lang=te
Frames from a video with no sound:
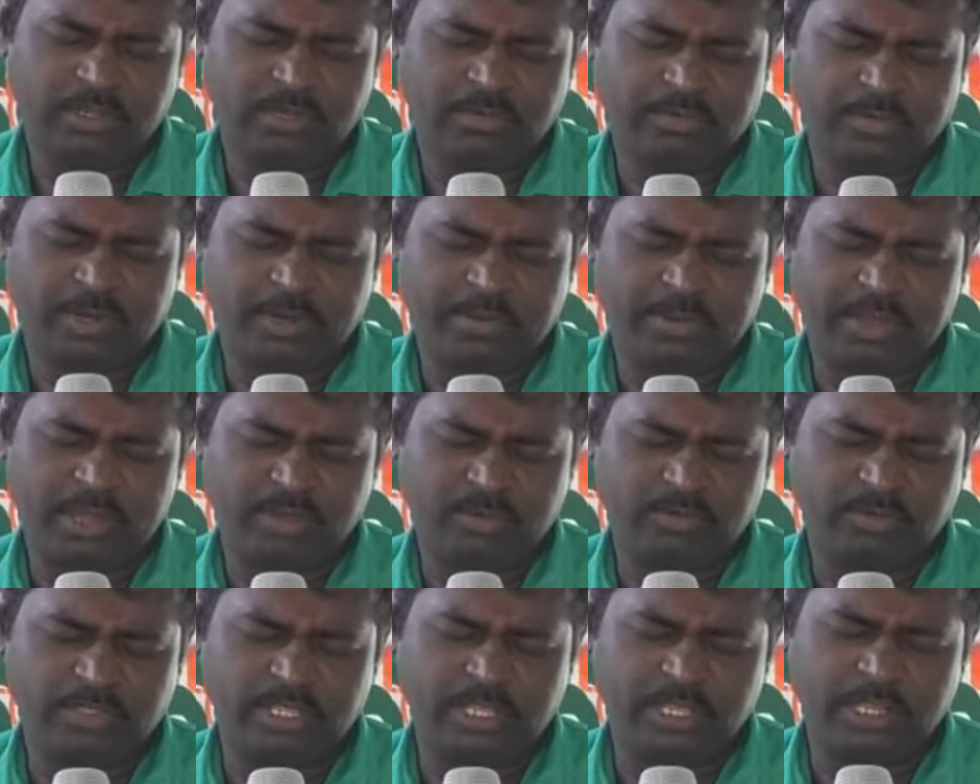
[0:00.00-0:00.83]
ప్రభా
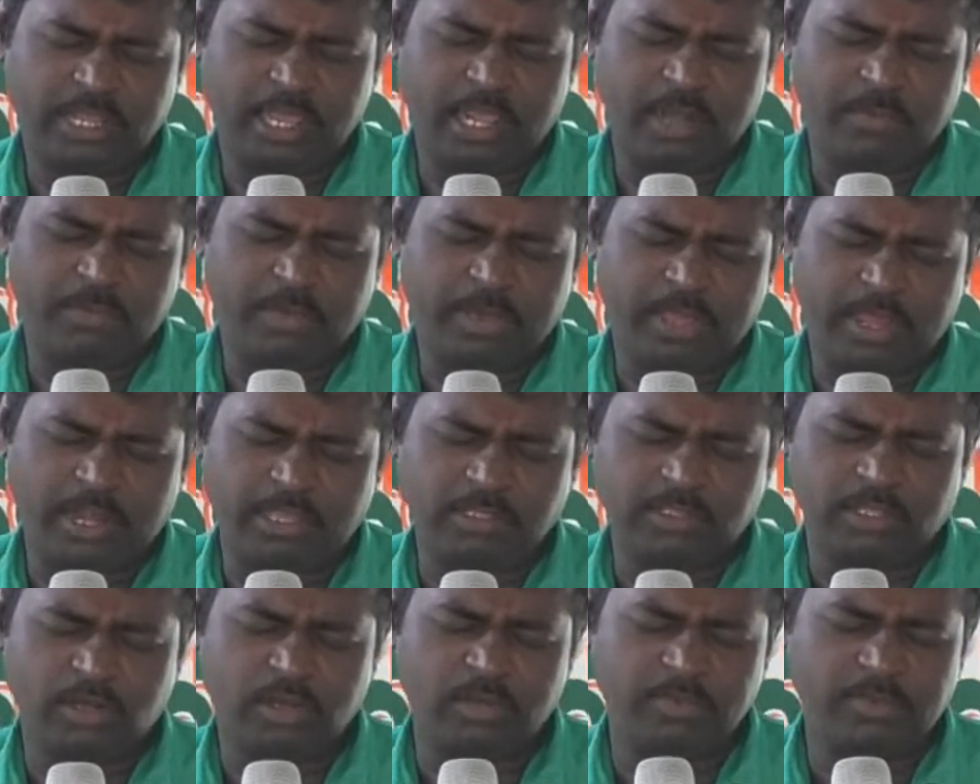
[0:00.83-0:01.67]
ఉదయకాల
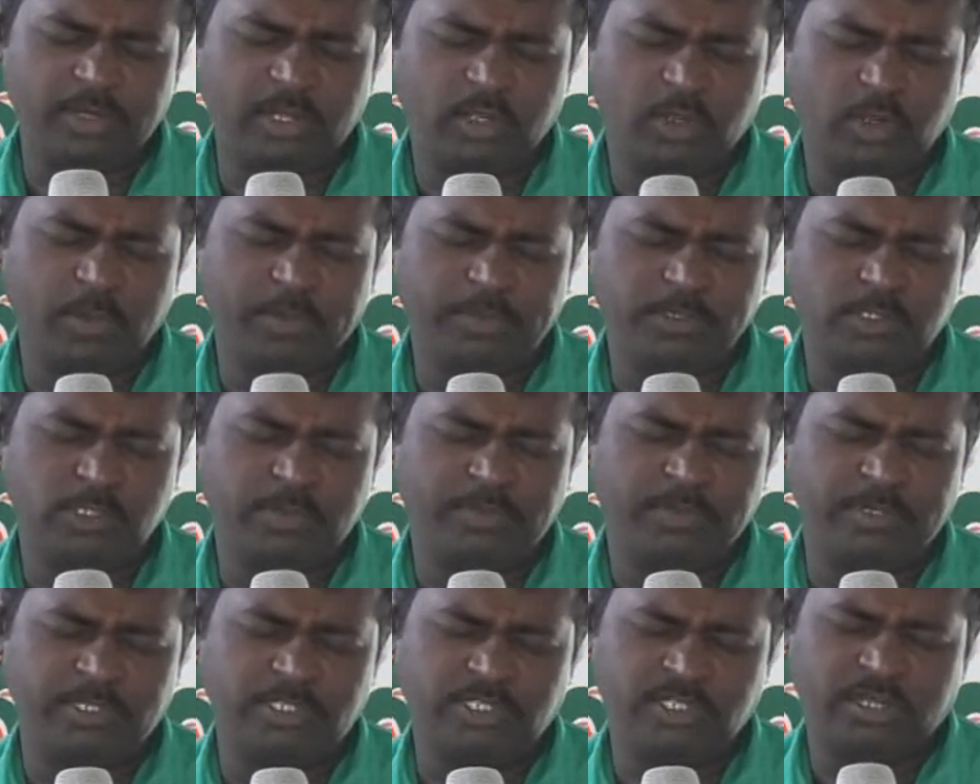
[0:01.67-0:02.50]
ఆరాధనలో మీరు కృప
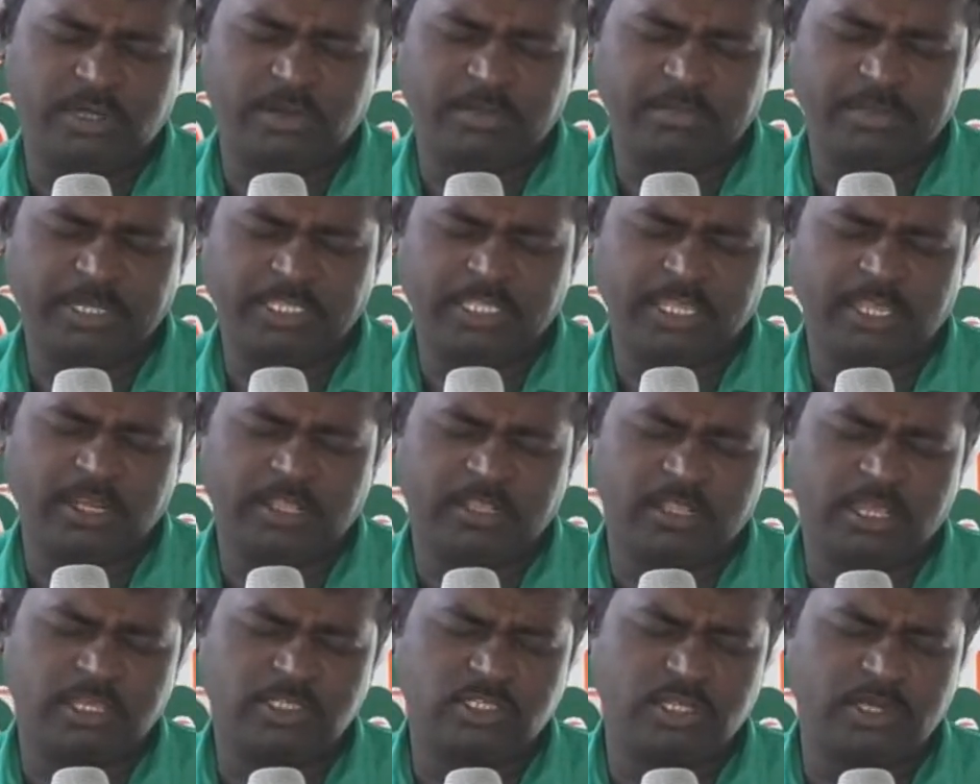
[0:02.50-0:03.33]
చూపించారు మీ
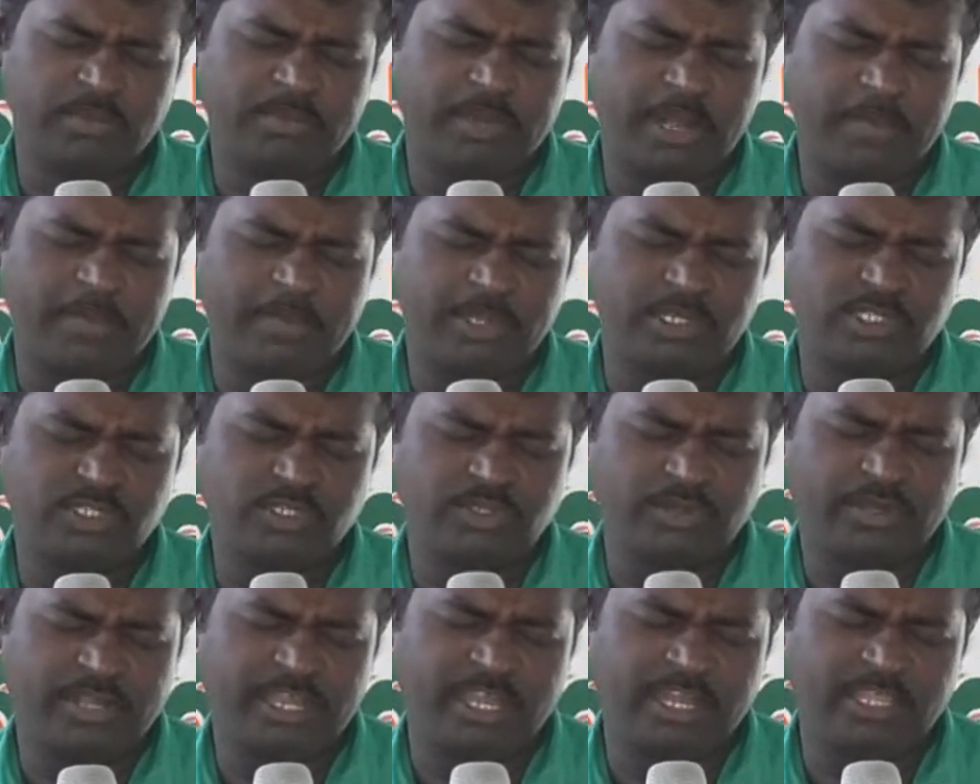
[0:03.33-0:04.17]
దేనదాసుని
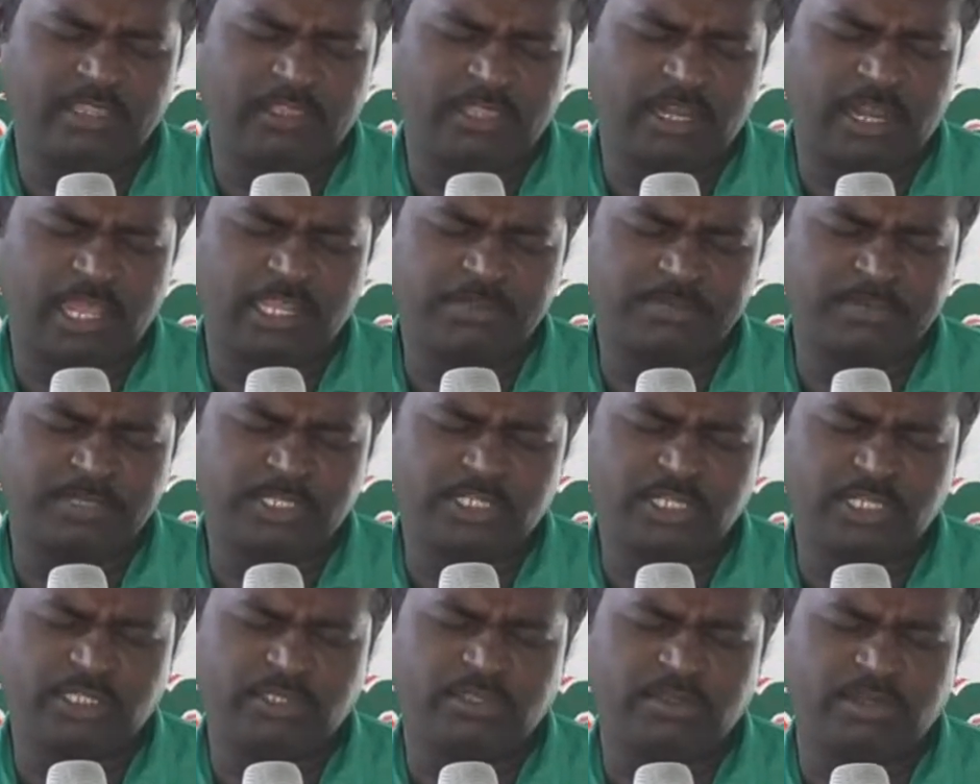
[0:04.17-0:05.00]
బలపరుచుకొని ఇంతల
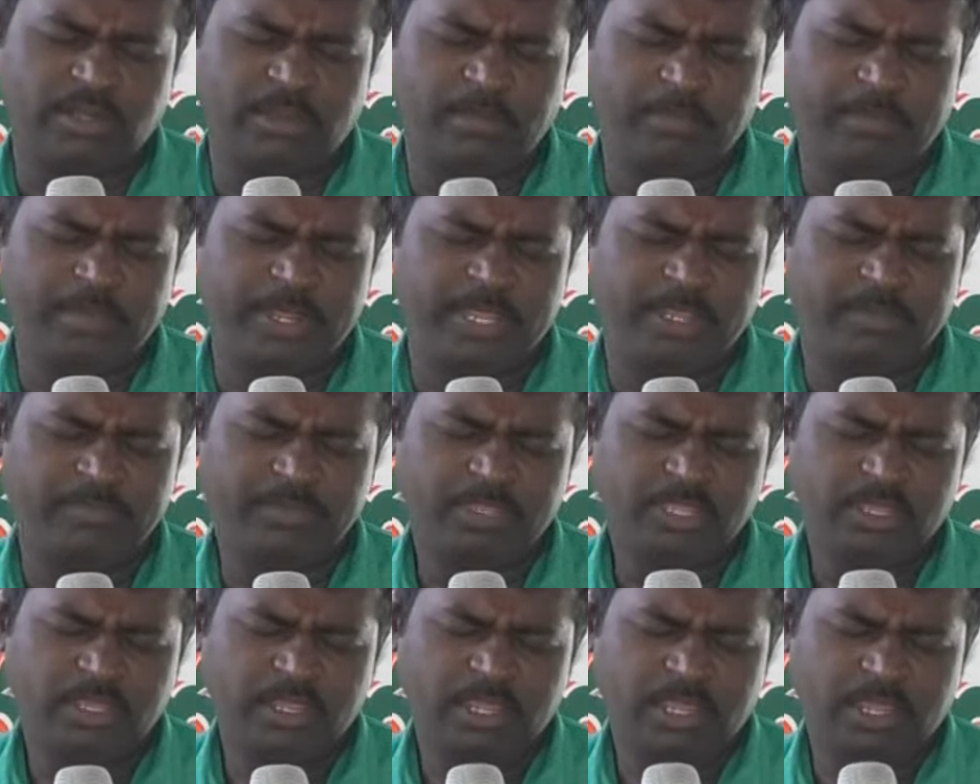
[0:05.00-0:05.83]
ఆత్మశక్తితో నింపి
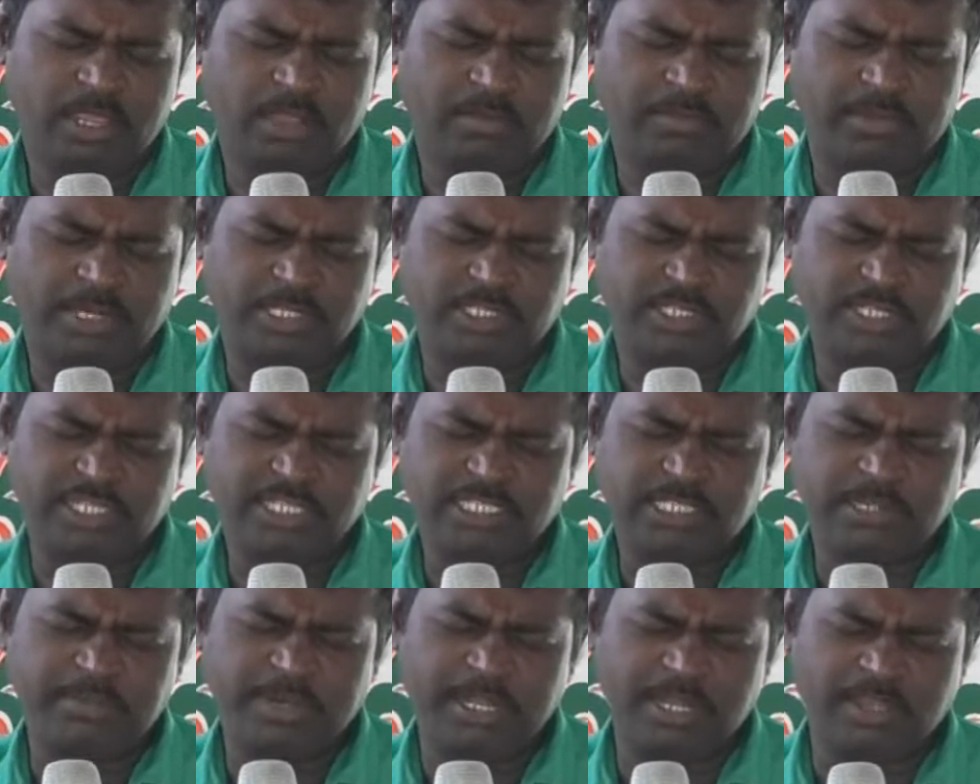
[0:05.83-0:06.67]
మరి
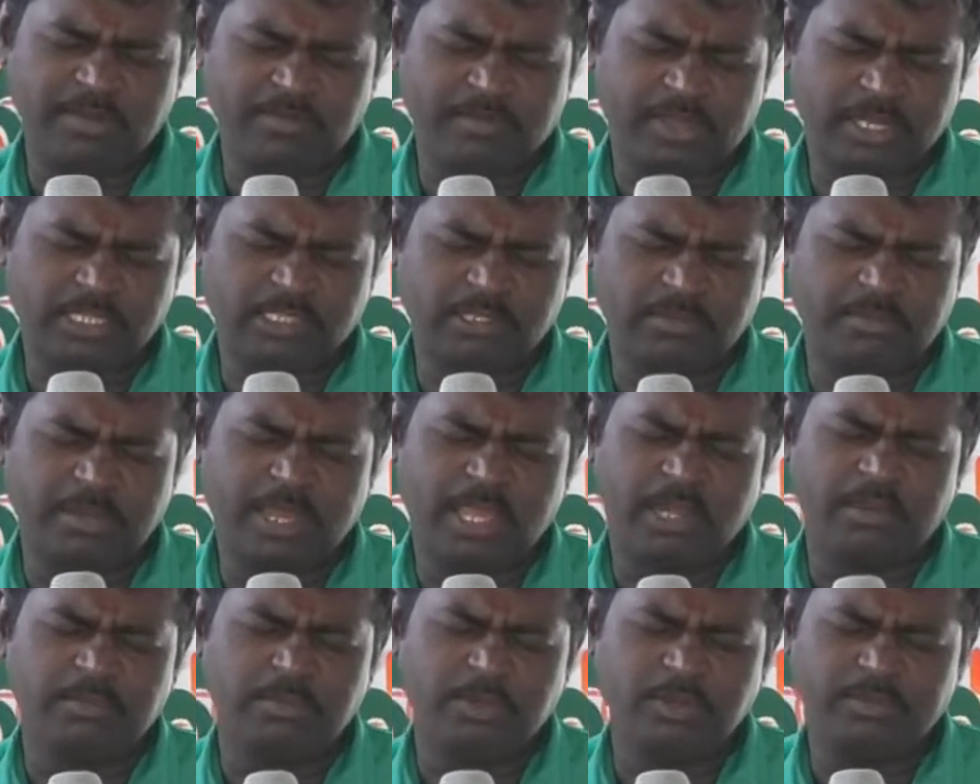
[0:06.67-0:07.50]
శ్రేష్టమైన
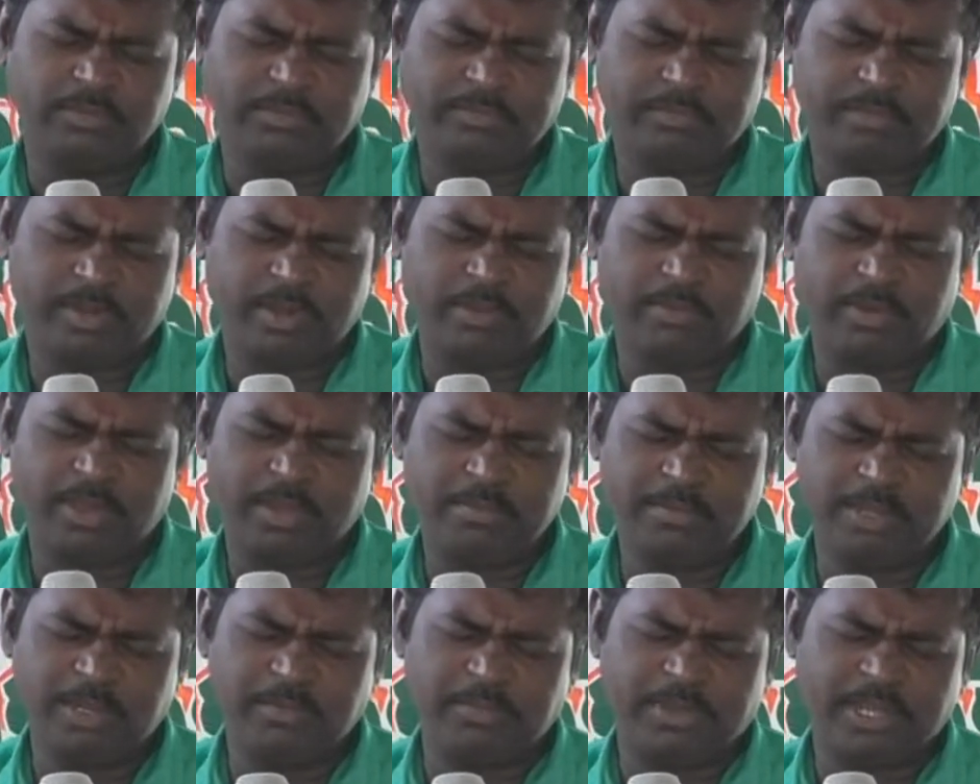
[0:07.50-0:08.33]
వర్తమానమును ప్రభా
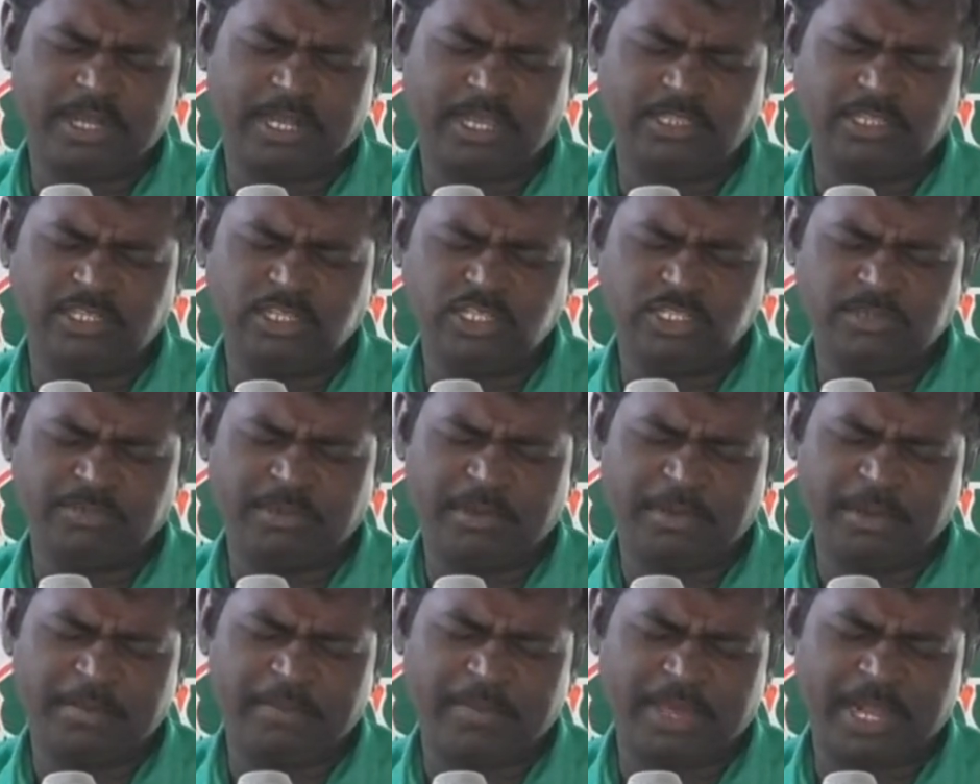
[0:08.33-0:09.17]
మీరు మాకు అందించి
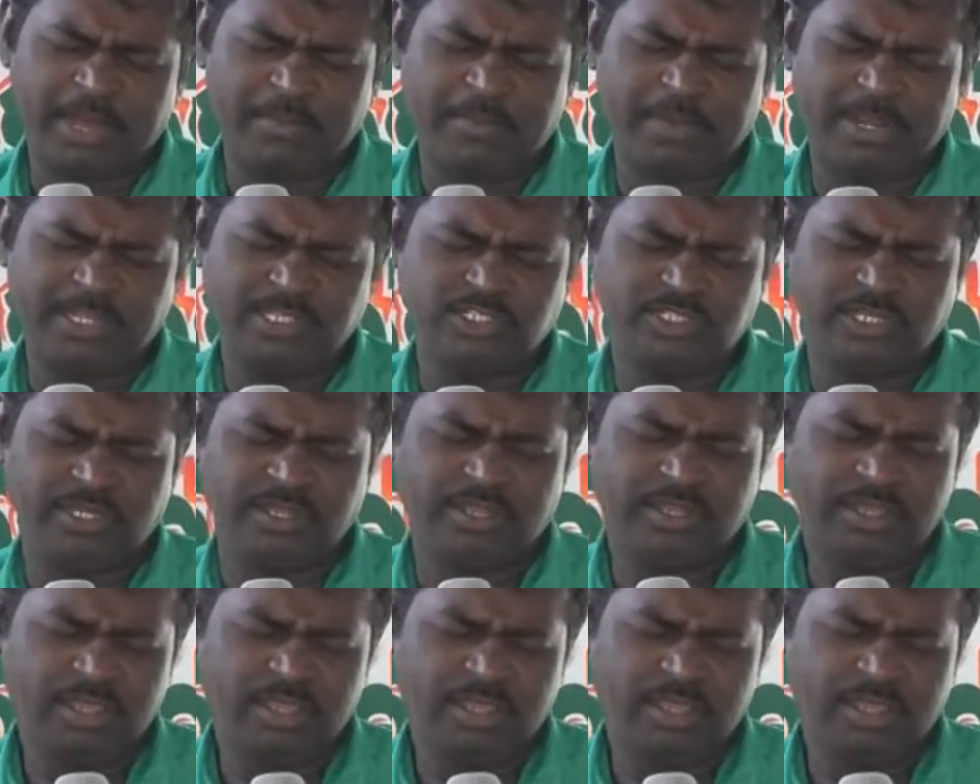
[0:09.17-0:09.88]
బల బలపరిచి